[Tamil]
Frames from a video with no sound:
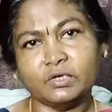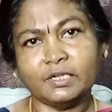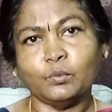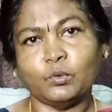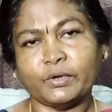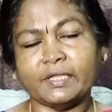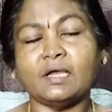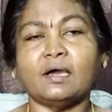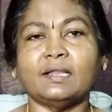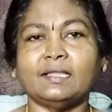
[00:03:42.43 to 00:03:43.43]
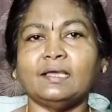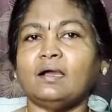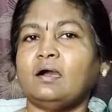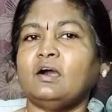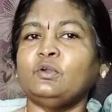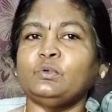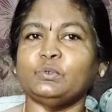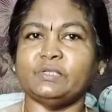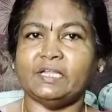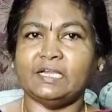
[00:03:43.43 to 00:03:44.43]
சுக்கர ஓரை காலையில்
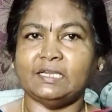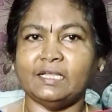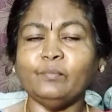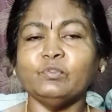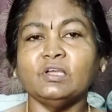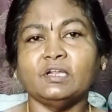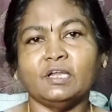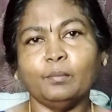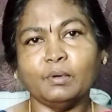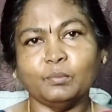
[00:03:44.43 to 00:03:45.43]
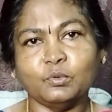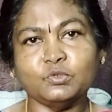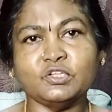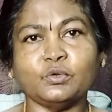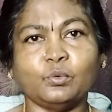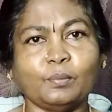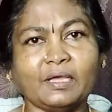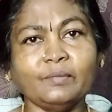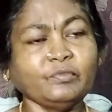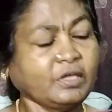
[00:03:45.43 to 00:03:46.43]
ஆறு டு ஏழில் நம்ம பூஜை
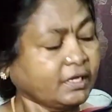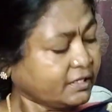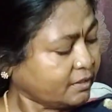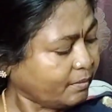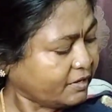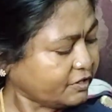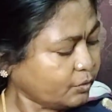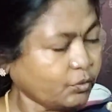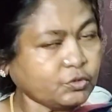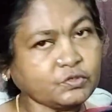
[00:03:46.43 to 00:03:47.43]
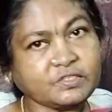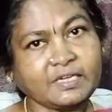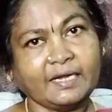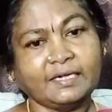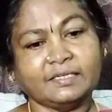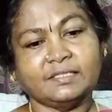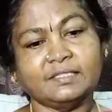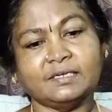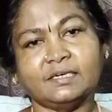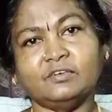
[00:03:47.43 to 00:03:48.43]
ரூமில் இந்த மாதிரி ஒரு
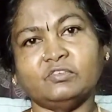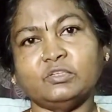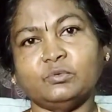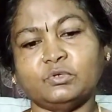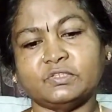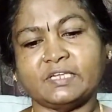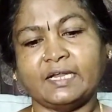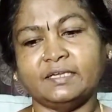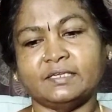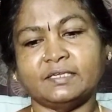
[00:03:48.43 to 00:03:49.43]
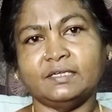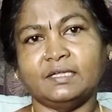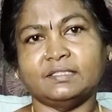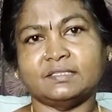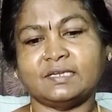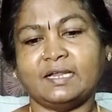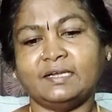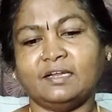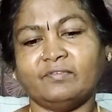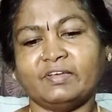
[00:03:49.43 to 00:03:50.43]
ஸ்டாண்டு இதற்குன்னு வந்து ஒரு ஸ்டாண்டு இருக்குது அந்த
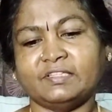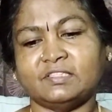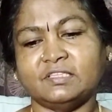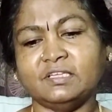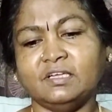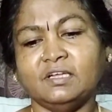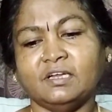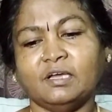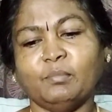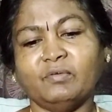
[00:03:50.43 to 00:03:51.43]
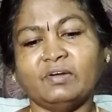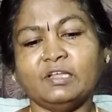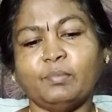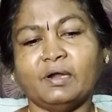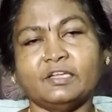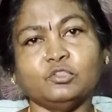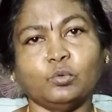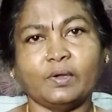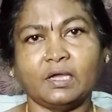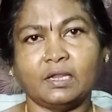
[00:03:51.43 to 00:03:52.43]
ஸ்டாண்டில் வைத்து நம்ம
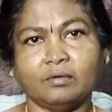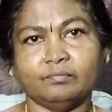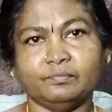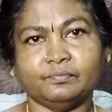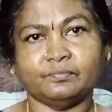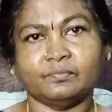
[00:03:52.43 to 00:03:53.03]
வழிபாடை துவங்கலாம்